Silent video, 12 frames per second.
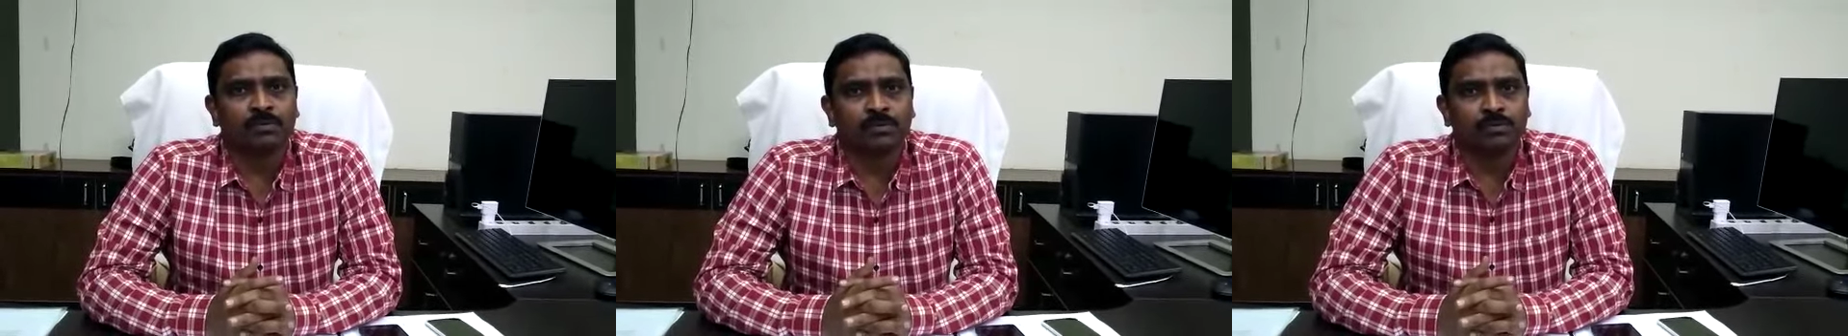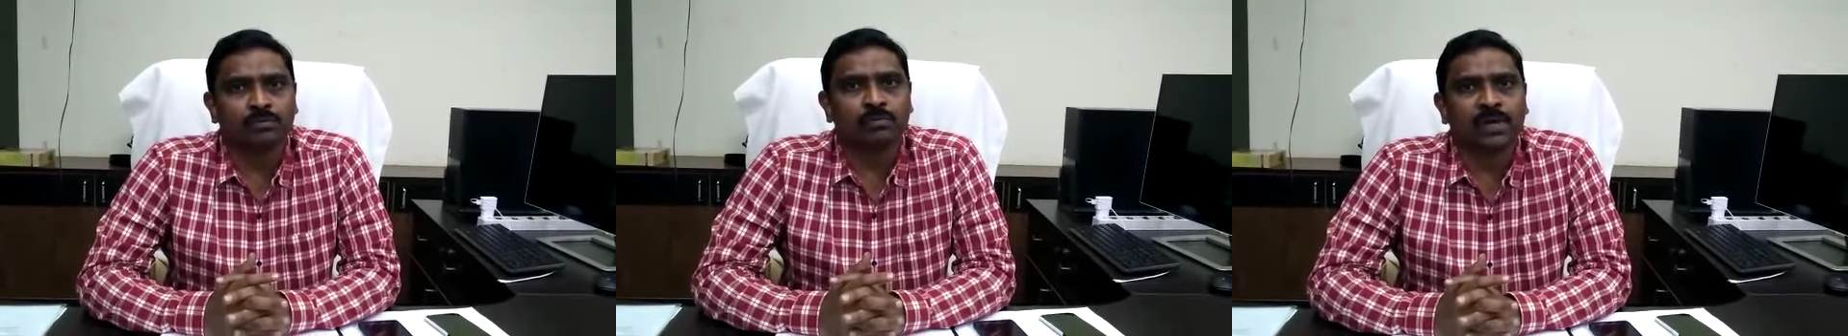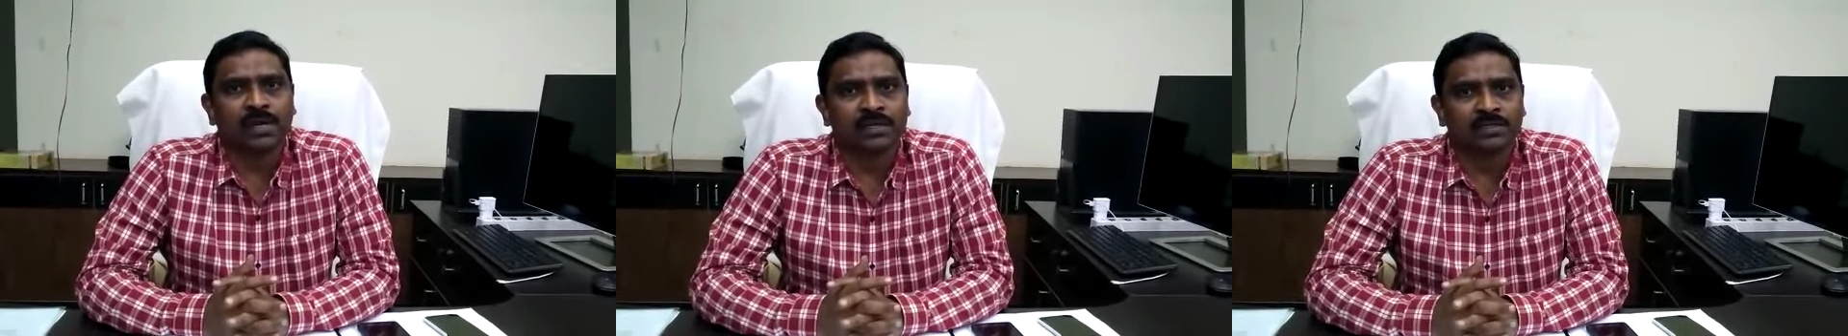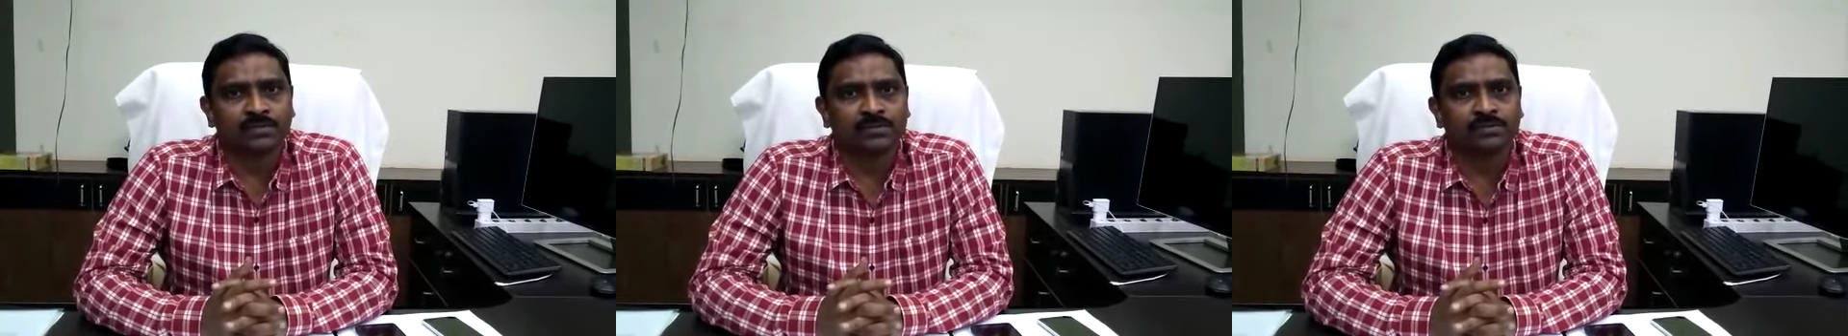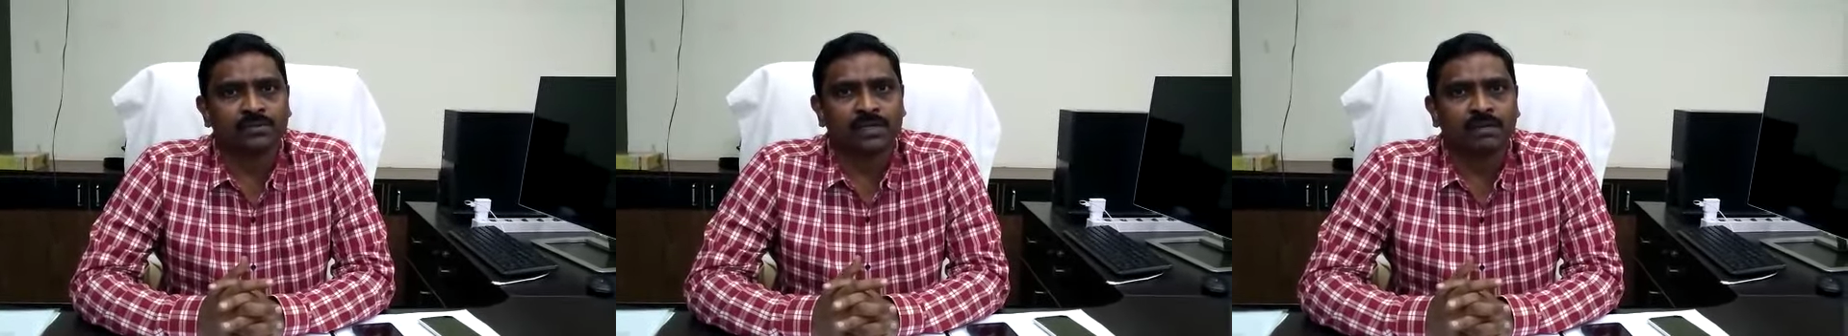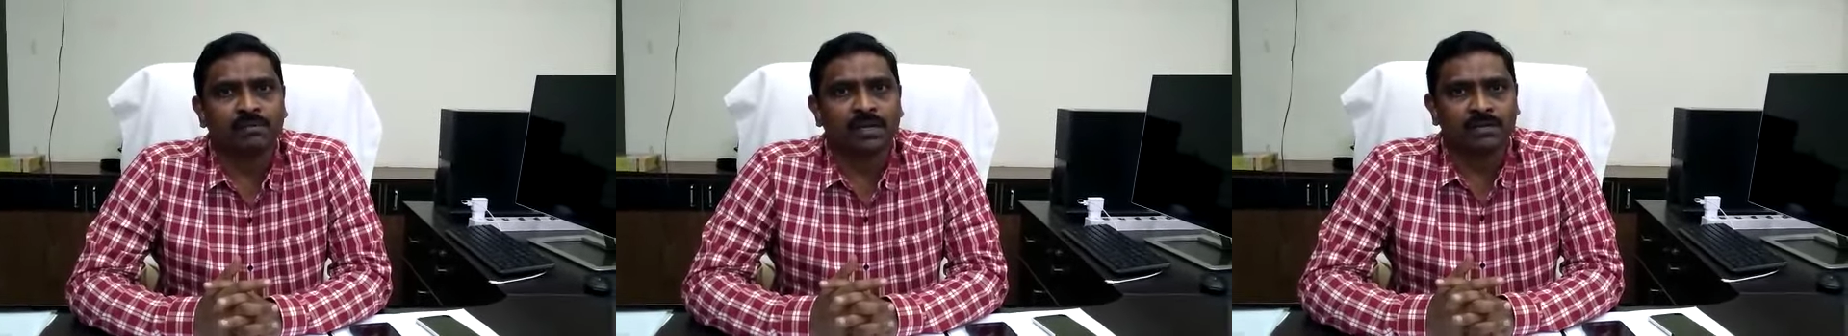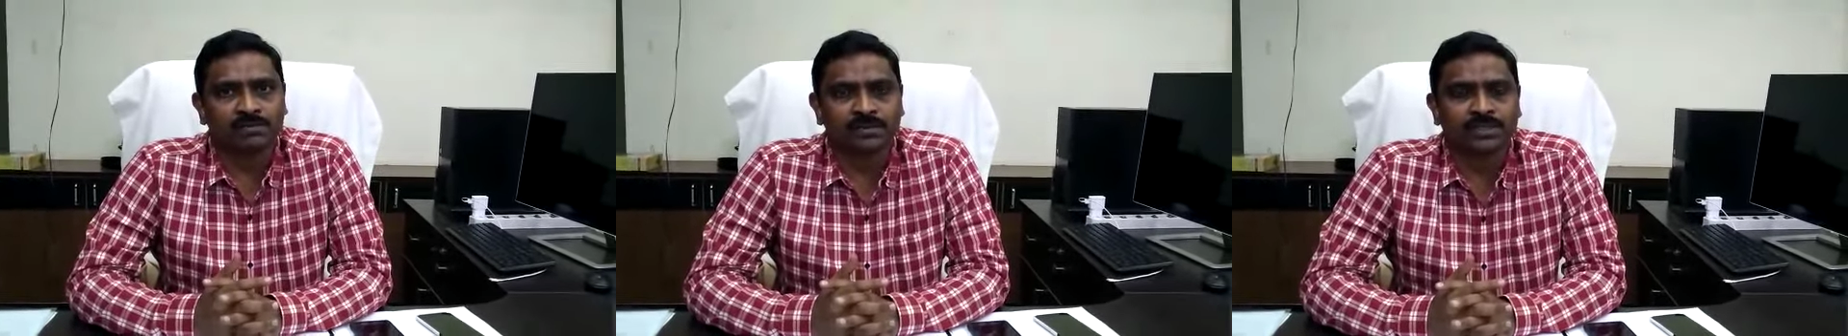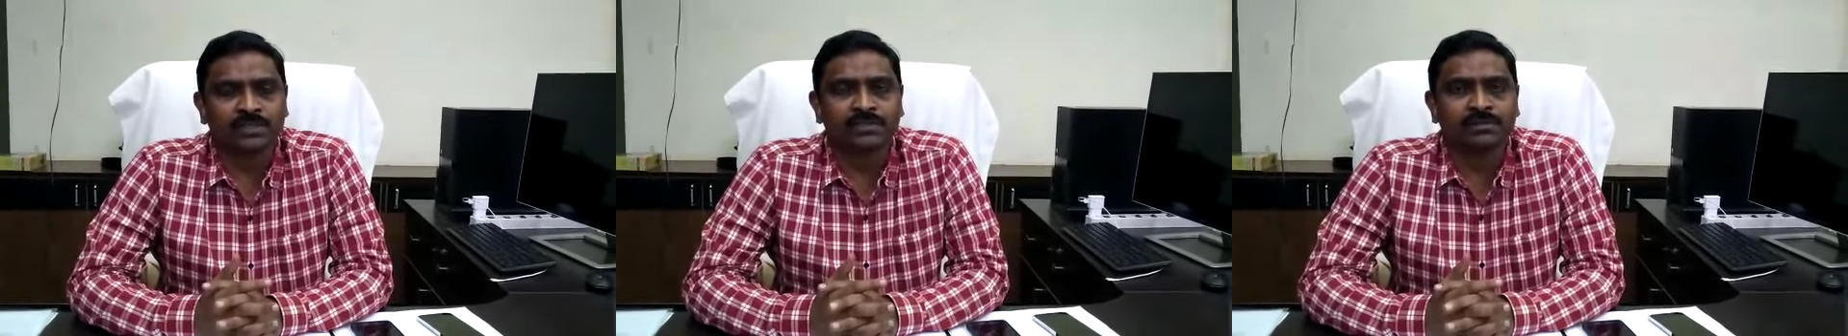రూట్ ప్లాన్లు ఇస్తూ ఉంటాం అనౌన్స్
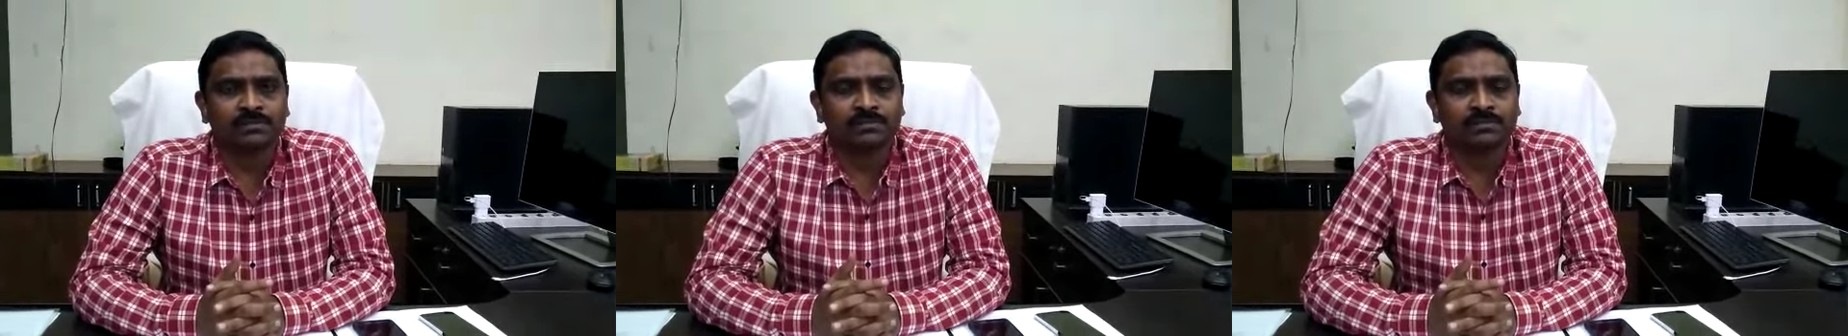చేస్తూ